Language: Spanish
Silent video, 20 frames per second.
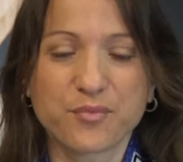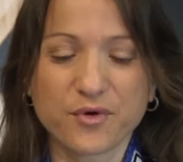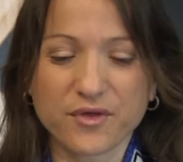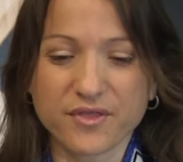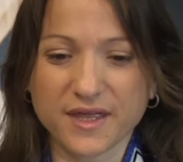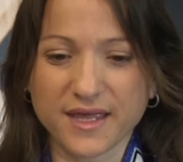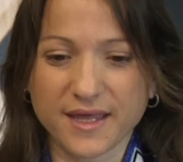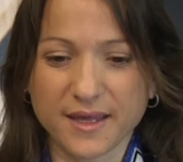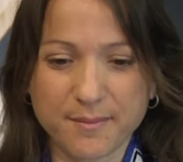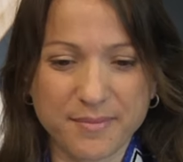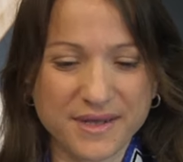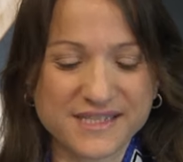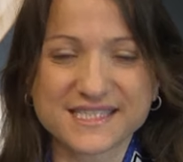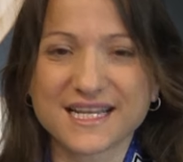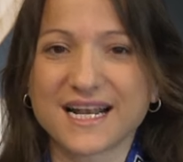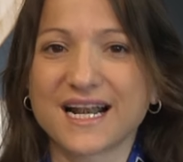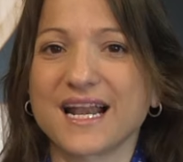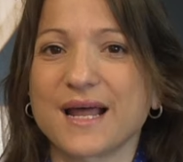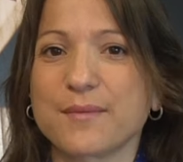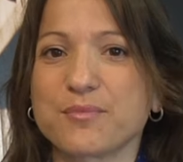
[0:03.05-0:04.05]
puede
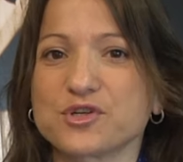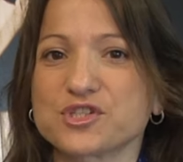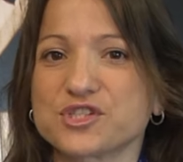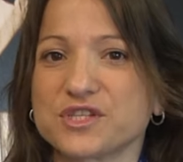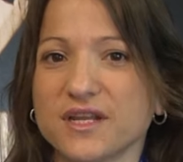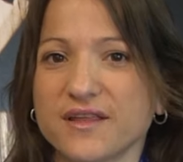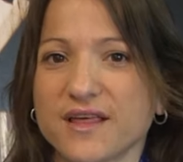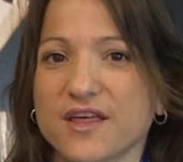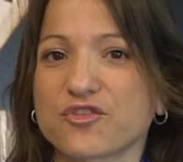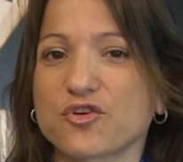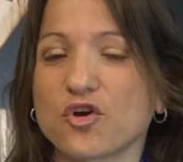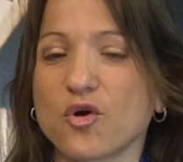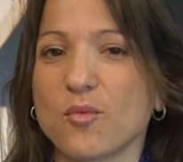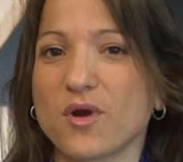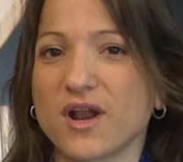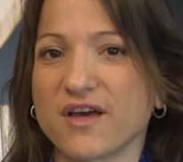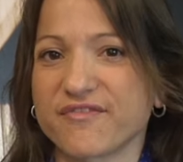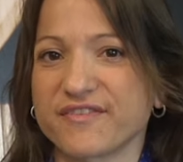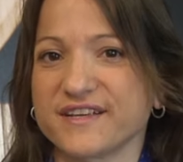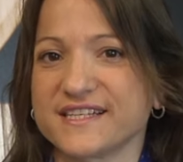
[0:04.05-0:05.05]
pasar a la posteridad como
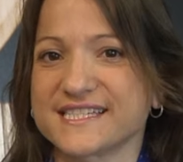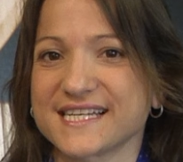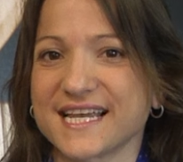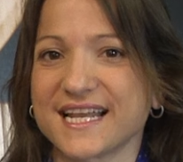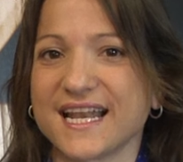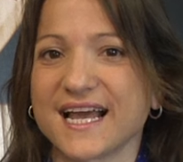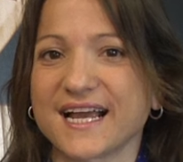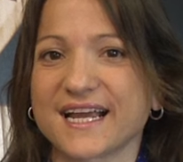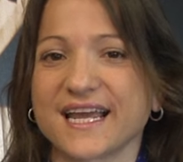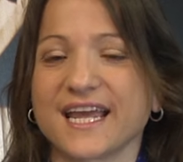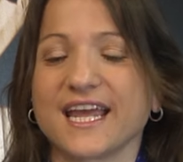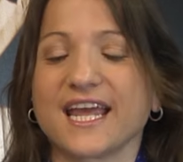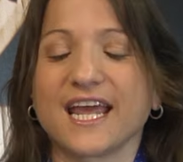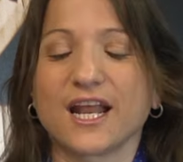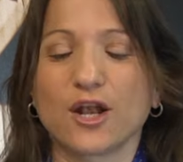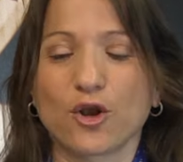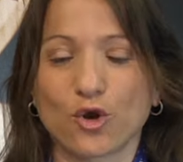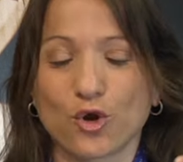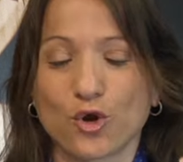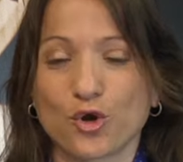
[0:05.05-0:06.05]
la fecha en la que
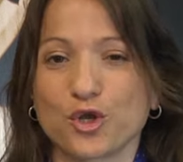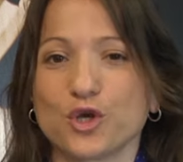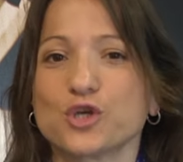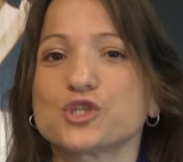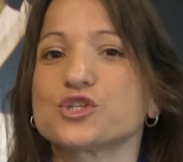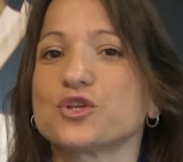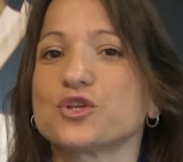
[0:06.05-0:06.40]
el glorioso